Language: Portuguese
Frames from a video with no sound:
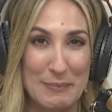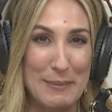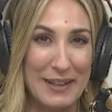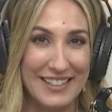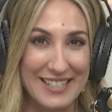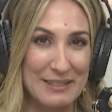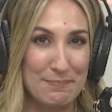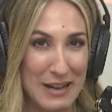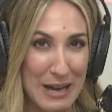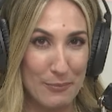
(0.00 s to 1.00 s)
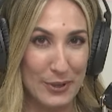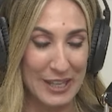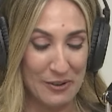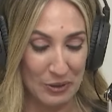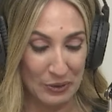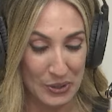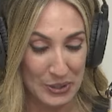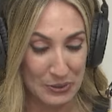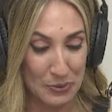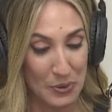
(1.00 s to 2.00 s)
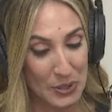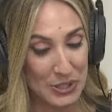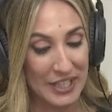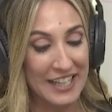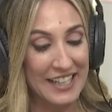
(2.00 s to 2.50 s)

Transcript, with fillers: E para bater esse papo aqui conosco hoje,